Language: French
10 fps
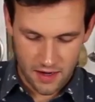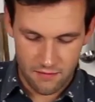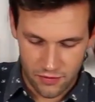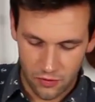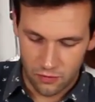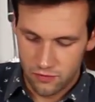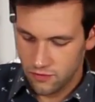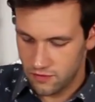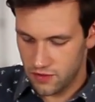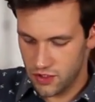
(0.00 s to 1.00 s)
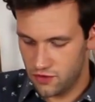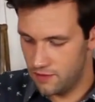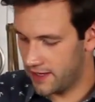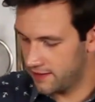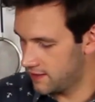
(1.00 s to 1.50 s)
un plus gros bout, je vais
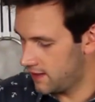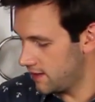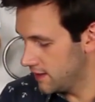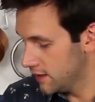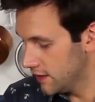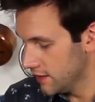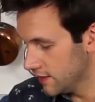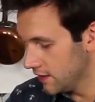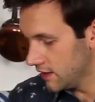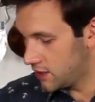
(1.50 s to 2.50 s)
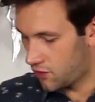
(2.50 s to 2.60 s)
m'arrêter là. Je vais